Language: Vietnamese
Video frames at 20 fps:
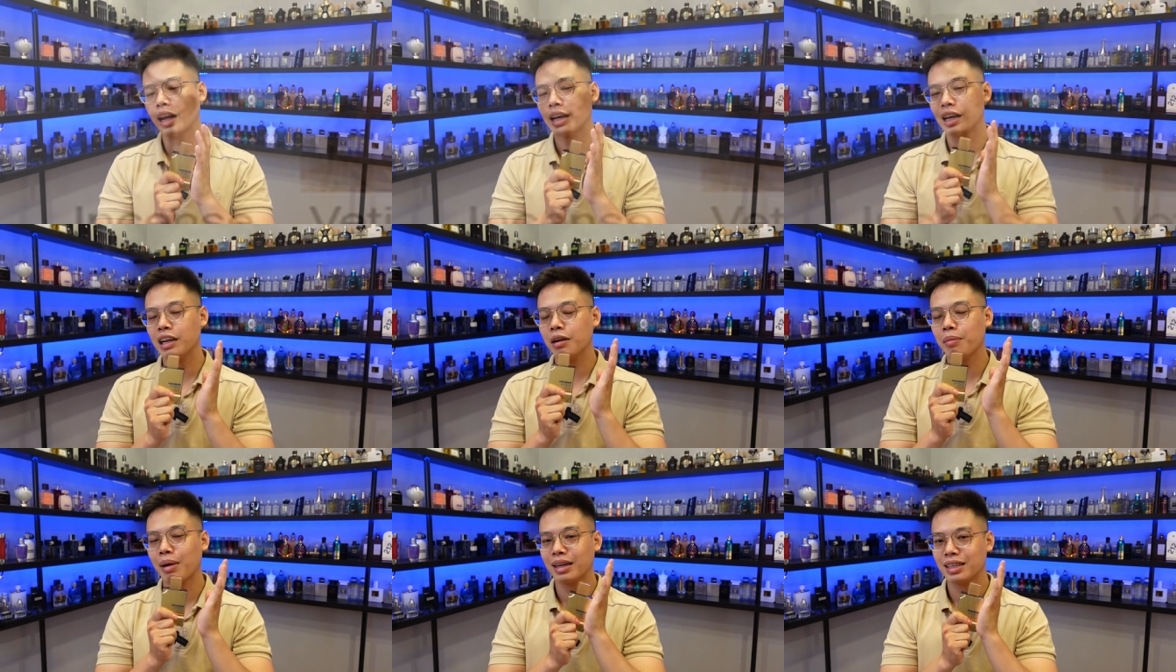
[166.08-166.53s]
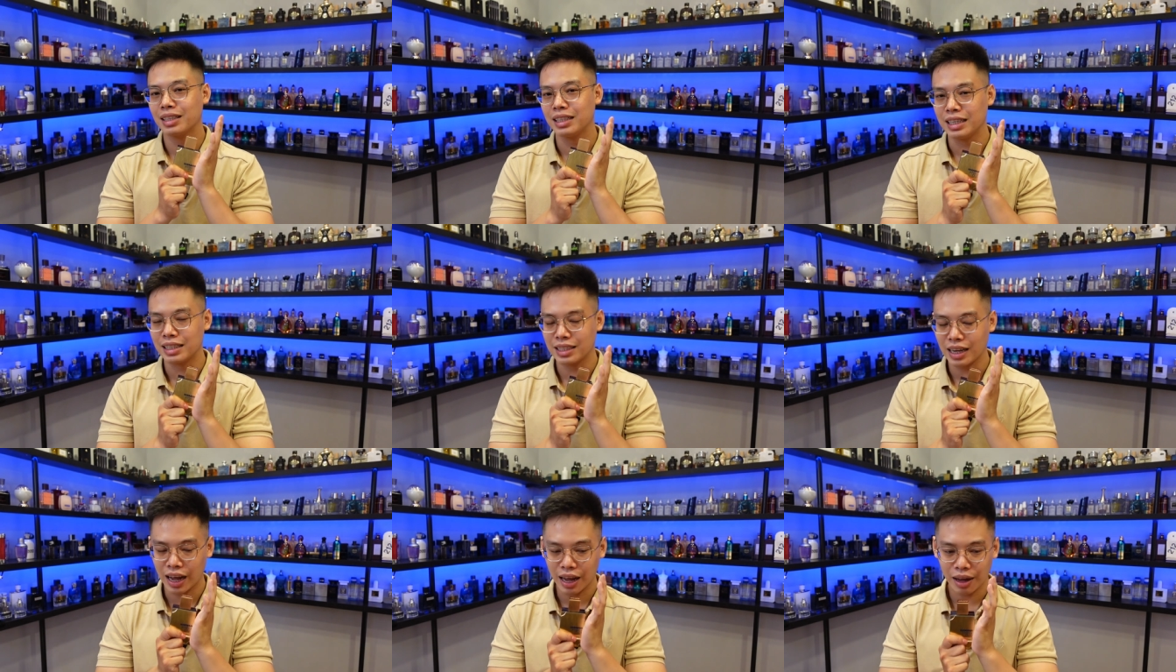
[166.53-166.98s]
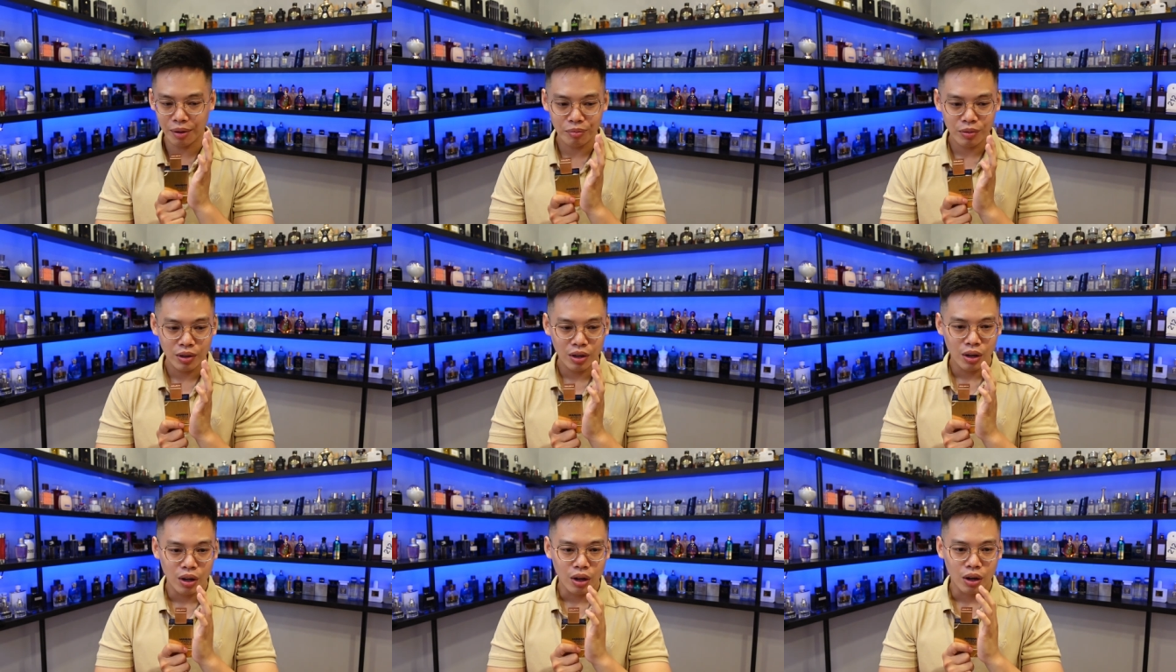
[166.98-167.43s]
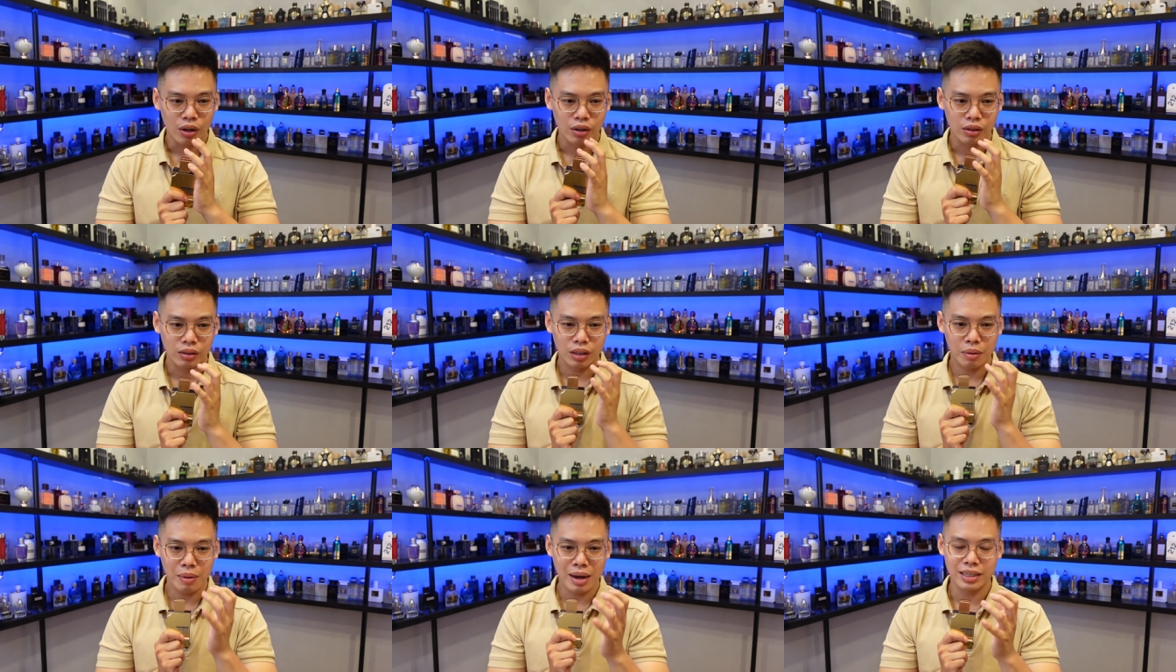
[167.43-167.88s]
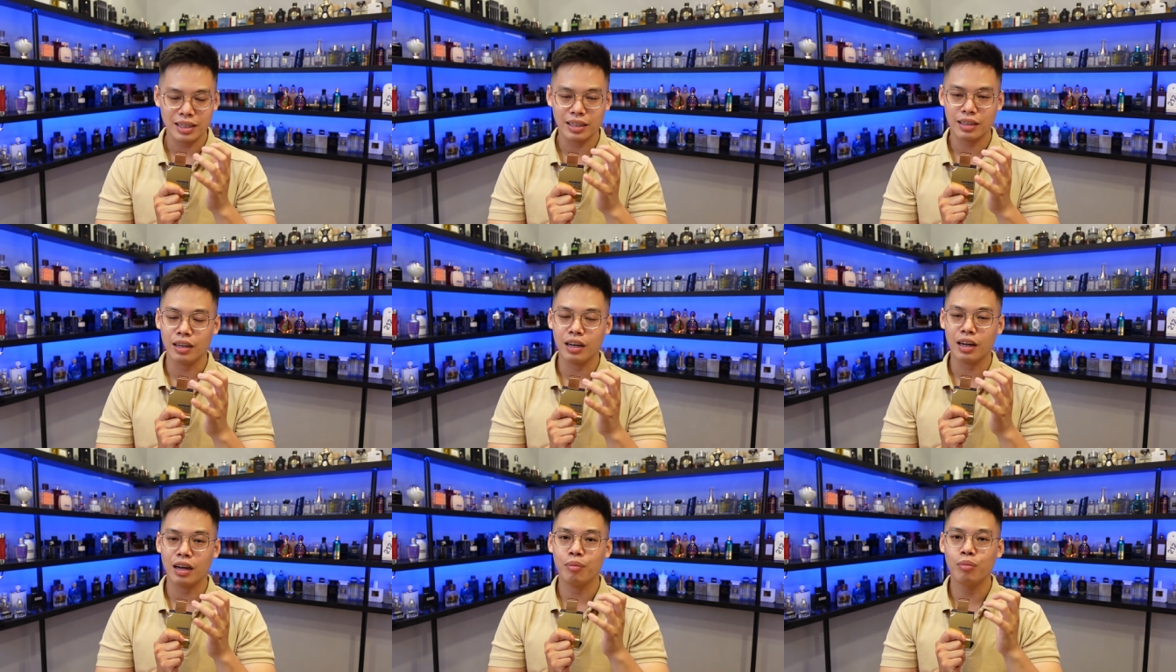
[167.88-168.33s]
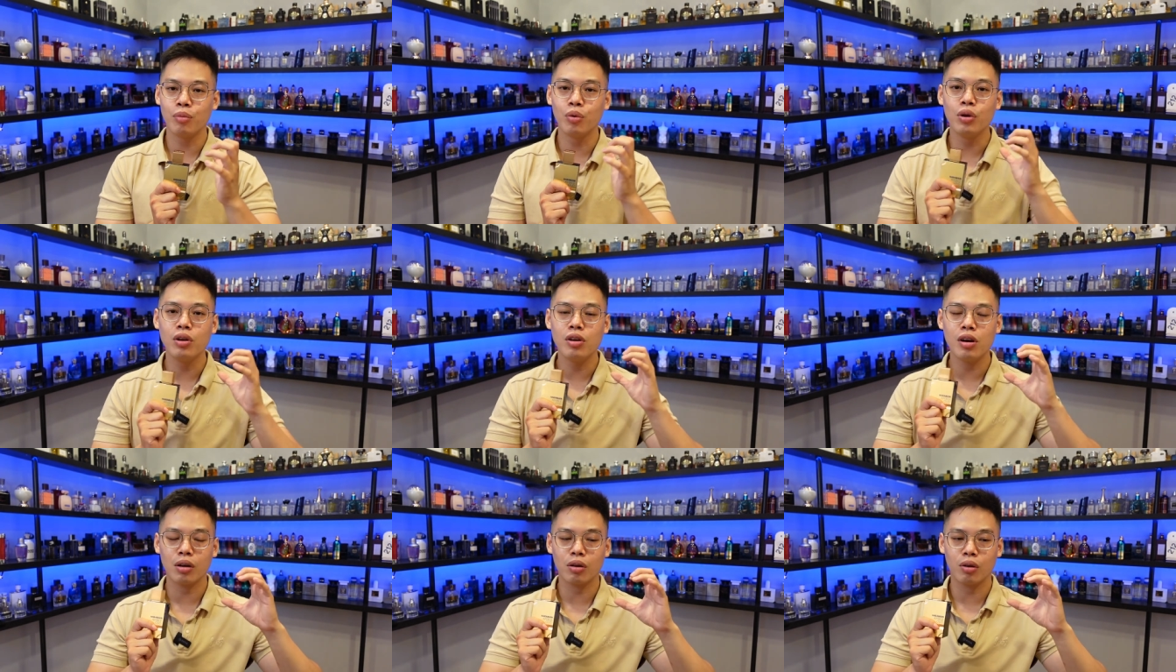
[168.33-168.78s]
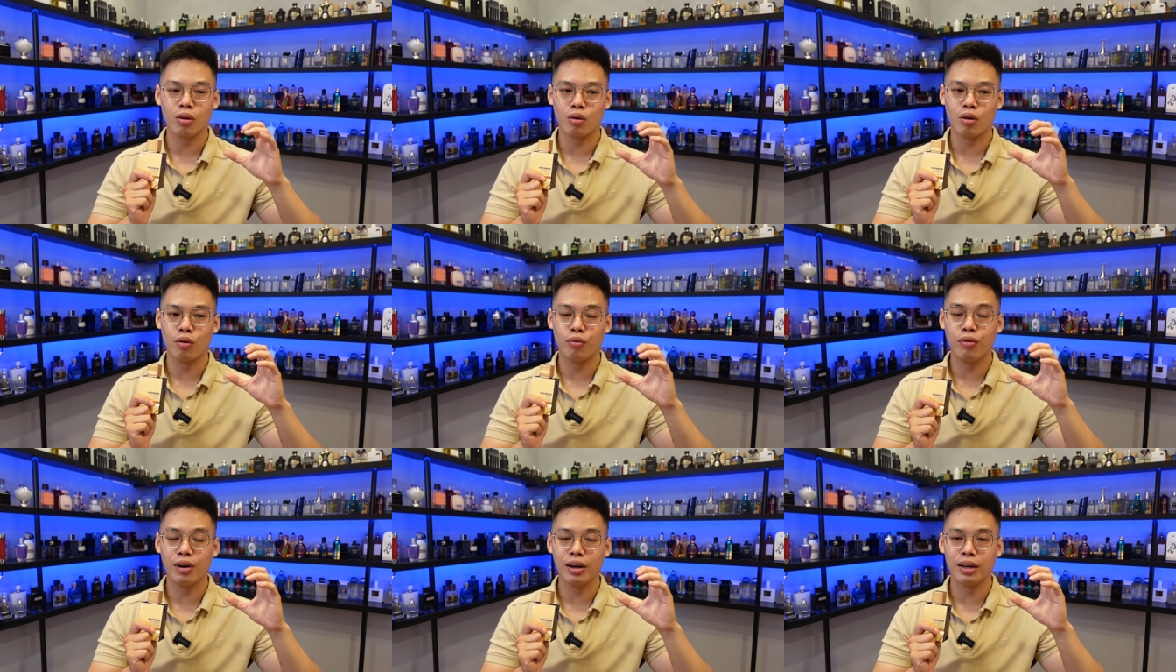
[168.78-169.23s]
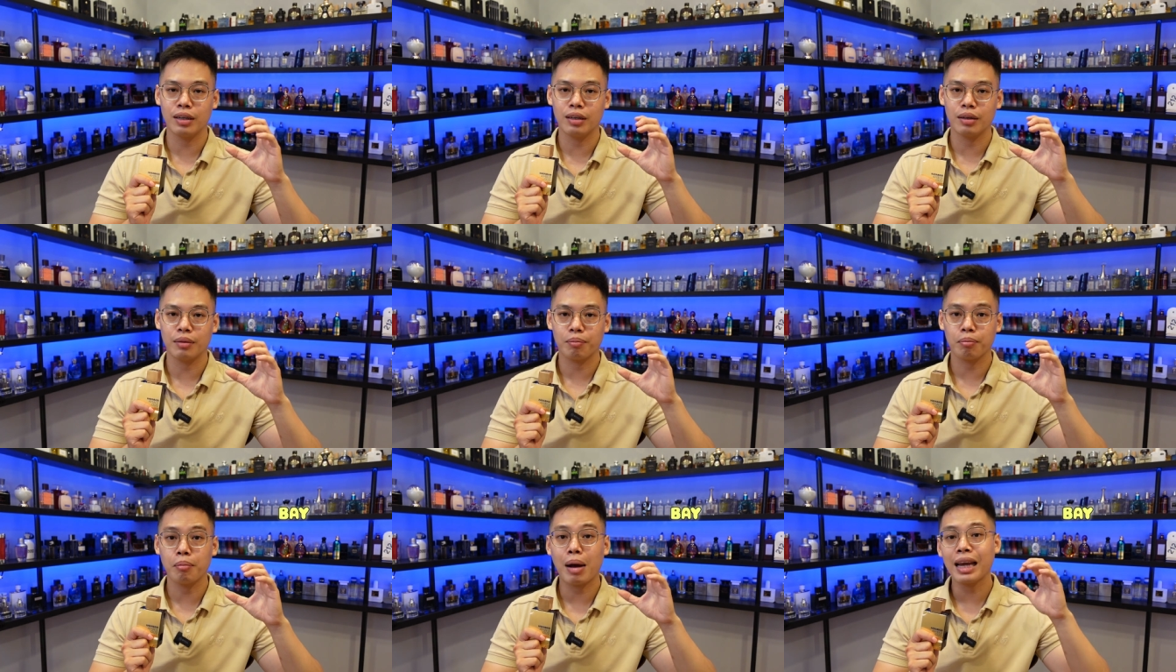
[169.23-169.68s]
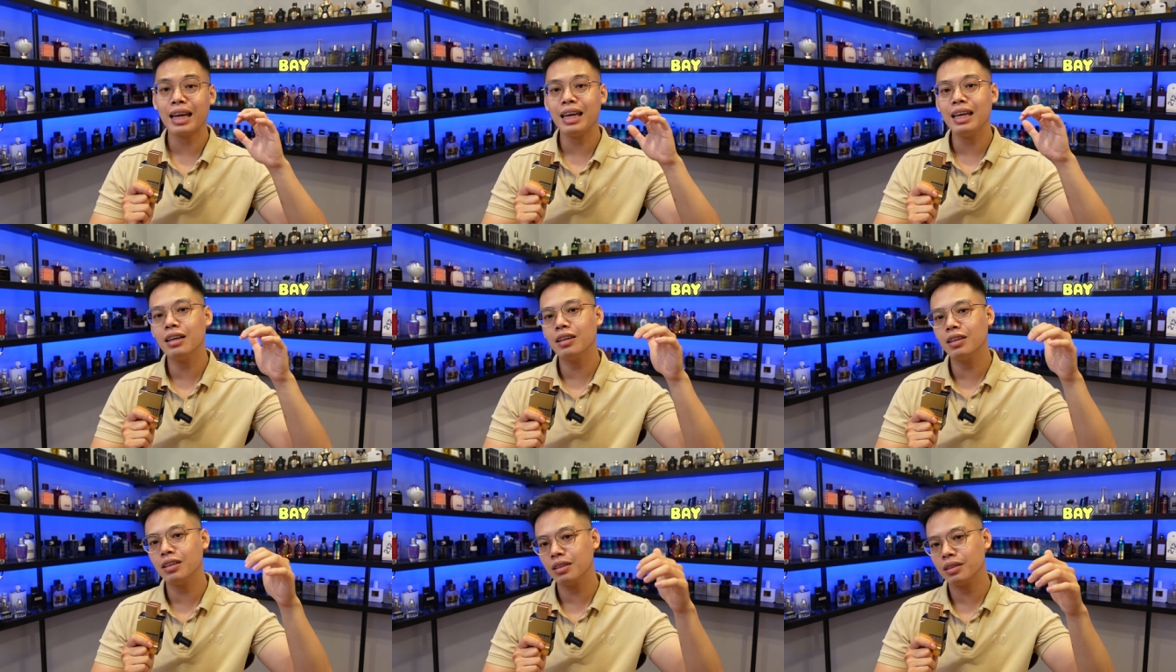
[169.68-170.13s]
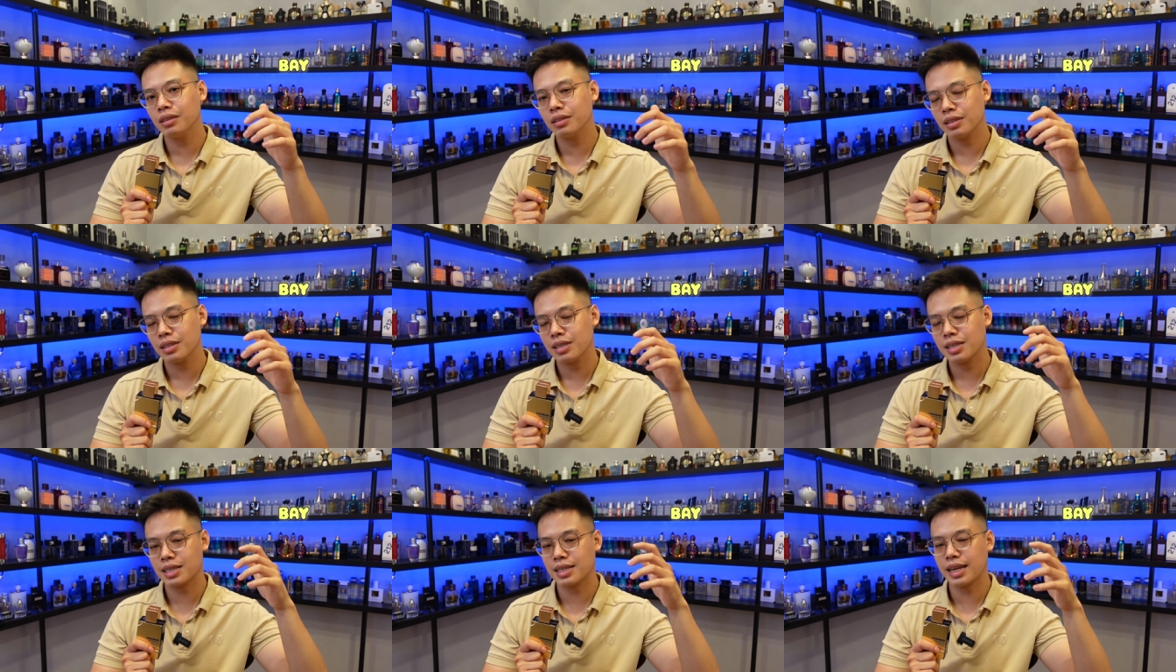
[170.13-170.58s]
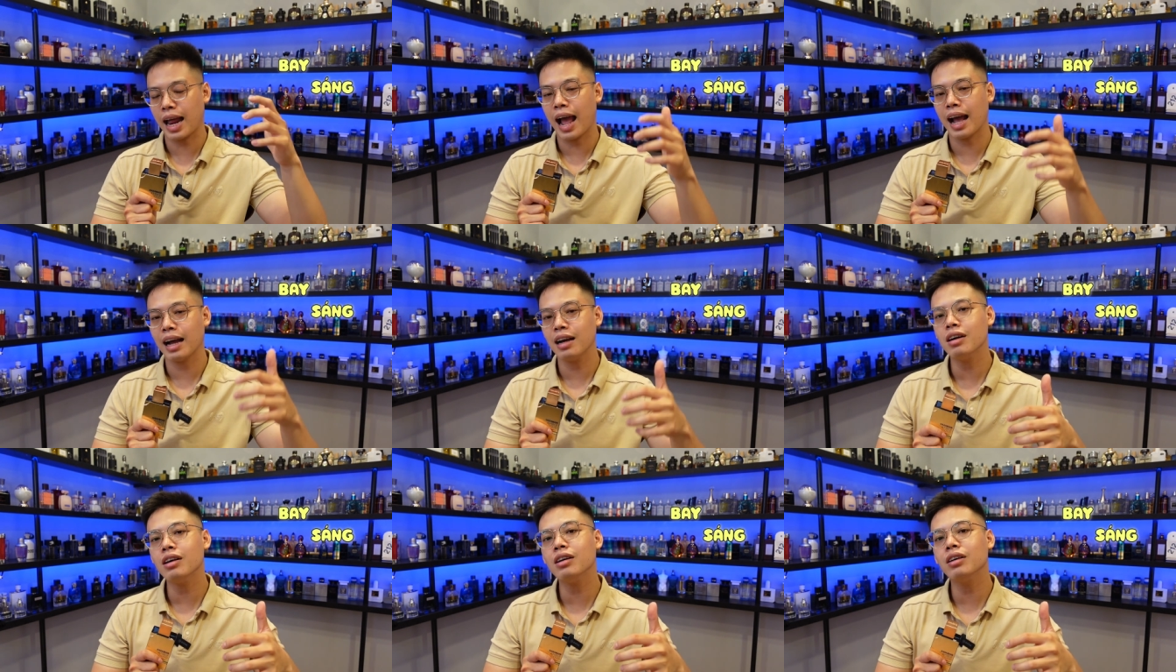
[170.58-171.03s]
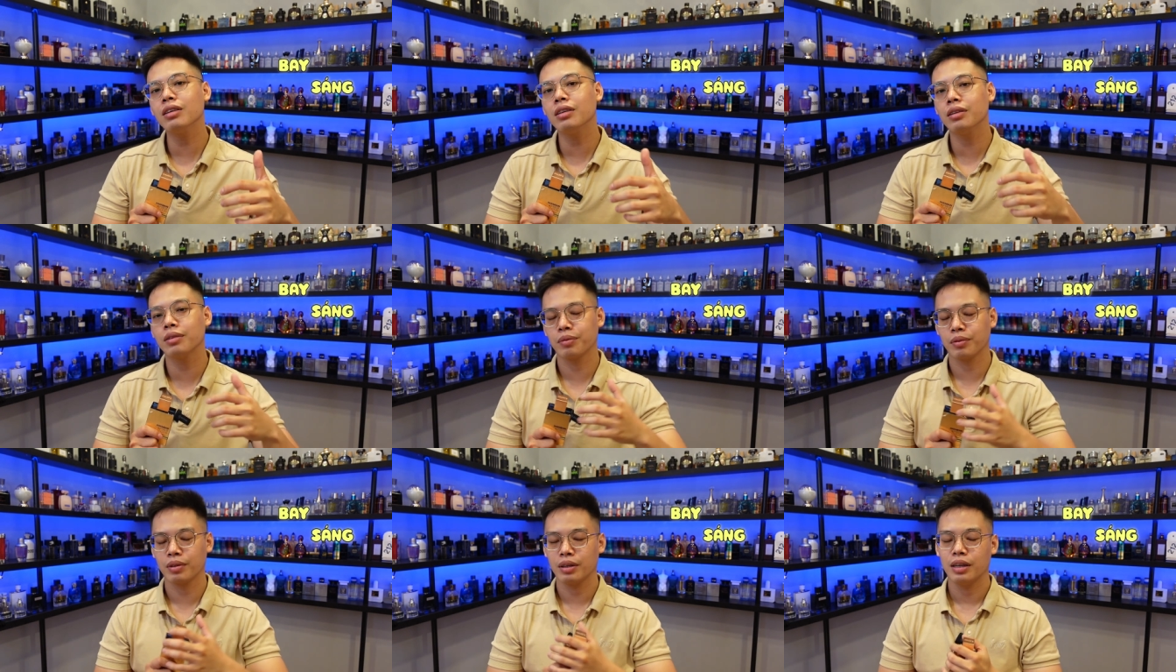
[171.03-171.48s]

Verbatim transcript: này khi các bạn xịt ra các bạn sẽ thấy là mùi hương nó có phần bay hơn sáng hơn